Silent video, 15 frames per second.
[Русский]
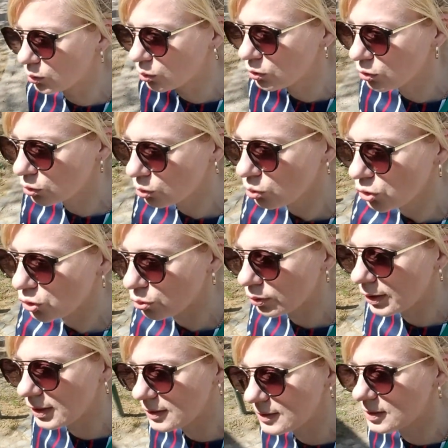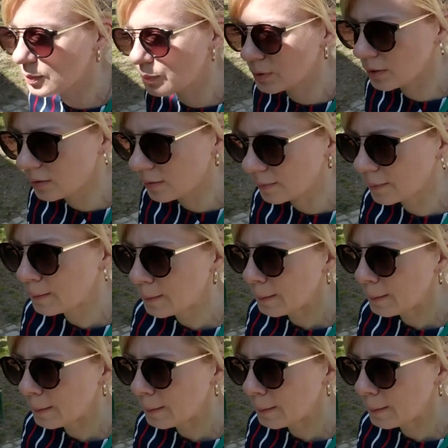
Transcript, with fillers: То есть то, что для тебя